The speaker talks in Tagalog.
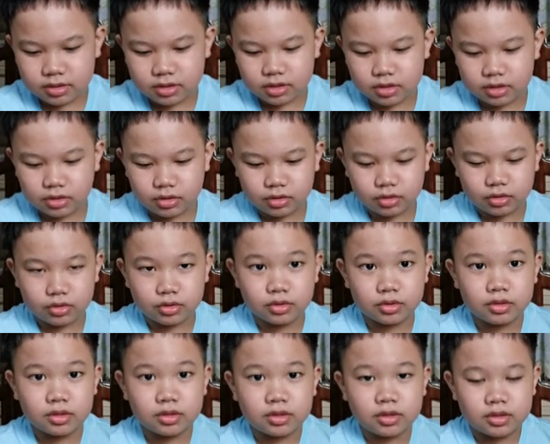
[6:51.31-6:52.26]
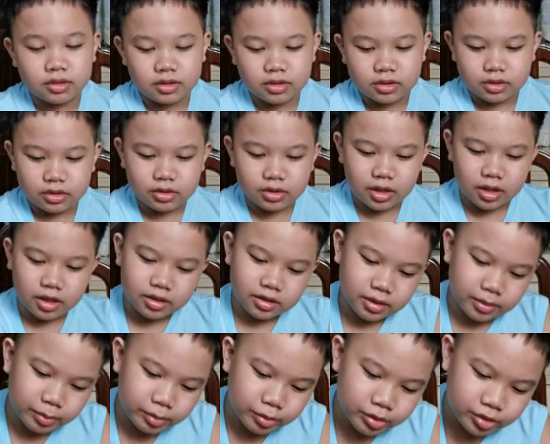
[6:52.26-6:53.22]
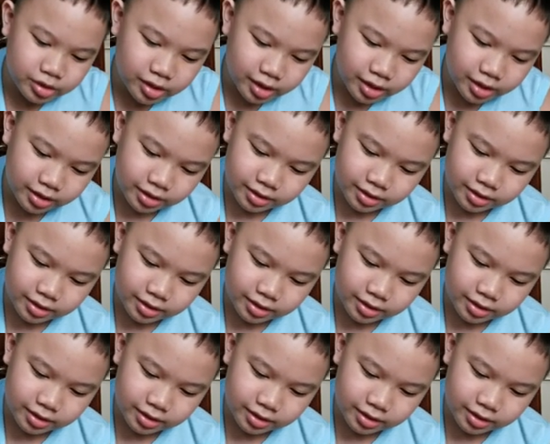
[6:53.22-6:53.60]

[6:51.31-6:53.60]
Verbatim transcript: So, yun na. Tapos na.